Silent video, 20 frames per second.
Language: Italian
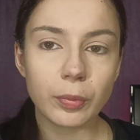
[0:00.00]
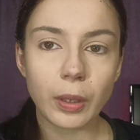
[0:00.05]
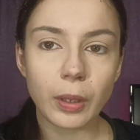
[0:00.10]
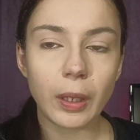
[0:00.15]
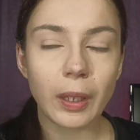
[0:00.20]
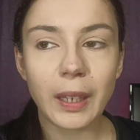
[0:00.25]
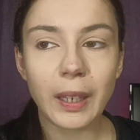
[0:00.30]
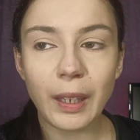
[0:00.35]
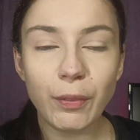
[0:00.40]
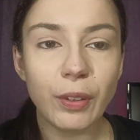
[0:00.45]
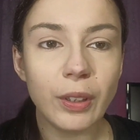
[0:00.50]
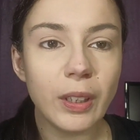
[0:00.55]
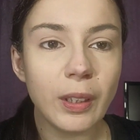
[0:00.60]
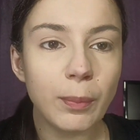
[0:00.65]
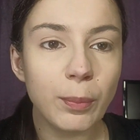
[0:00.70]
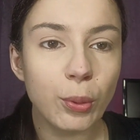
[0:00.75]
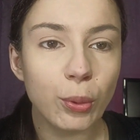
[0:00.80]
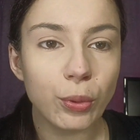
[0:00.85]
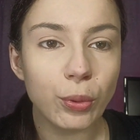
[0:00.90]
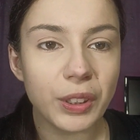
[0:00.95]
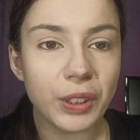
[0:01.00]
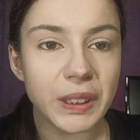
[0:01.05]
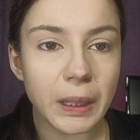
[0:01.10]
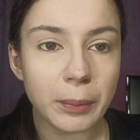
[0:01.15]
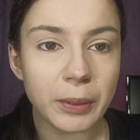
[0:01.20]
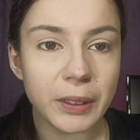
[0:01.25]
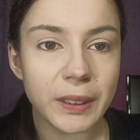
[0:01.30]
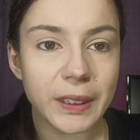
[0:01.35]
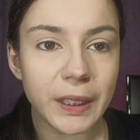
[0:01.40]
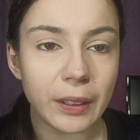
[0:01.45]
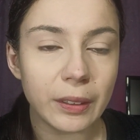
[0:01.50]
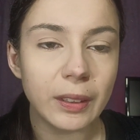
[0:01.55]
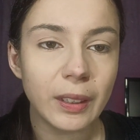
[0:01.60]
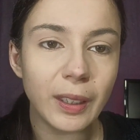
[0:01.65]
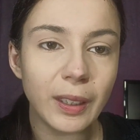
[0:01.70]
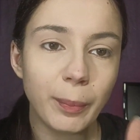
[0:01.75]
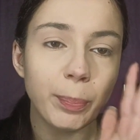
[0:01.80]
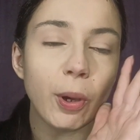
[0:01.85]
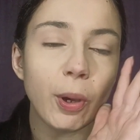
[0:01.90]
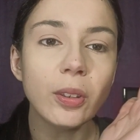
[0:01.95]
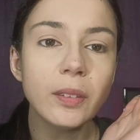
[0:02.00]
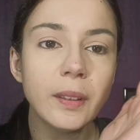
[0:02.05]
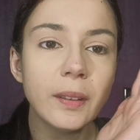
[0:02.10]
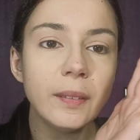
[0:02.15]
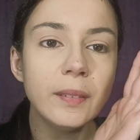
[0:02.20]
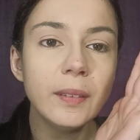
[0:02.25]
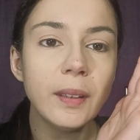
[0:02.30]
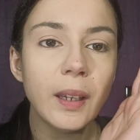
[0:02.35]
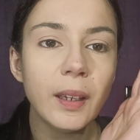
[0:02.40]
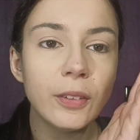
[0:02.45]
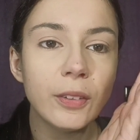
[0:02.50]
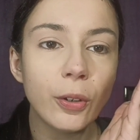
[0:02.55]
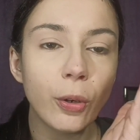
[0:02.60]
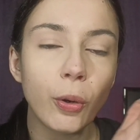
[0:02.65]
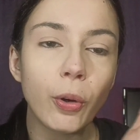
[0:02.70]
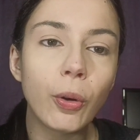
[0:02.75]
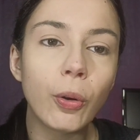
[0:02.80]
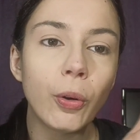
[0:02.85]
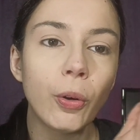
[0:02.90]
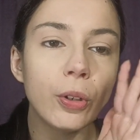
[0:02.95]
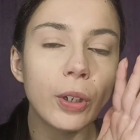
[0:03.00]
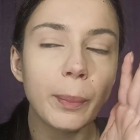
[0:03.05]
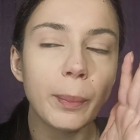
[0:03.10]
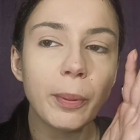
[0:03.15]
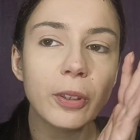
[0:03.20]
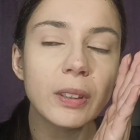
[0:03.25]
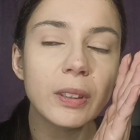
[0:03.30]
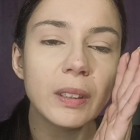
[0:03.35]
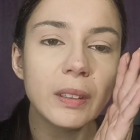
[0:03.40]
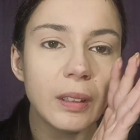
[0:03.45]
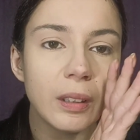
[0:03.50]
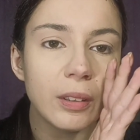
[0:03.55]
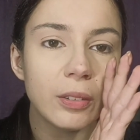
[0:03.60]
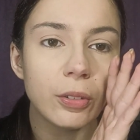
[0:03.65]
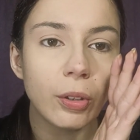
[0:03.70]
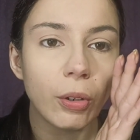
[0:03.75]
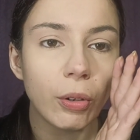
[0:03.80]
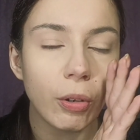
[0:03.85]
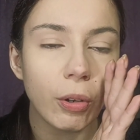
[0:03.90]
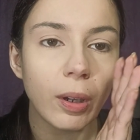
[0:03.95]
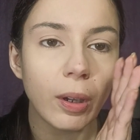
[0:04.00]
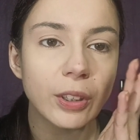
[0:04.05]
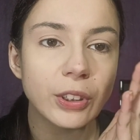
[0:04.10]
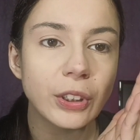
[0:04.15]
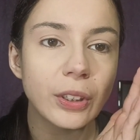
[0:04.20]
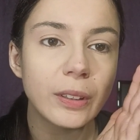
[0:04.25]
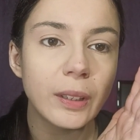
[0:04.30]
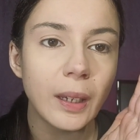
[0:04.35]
KVD Beauty, se mi senti, riporta indietro, con, riporta indietro la Shade and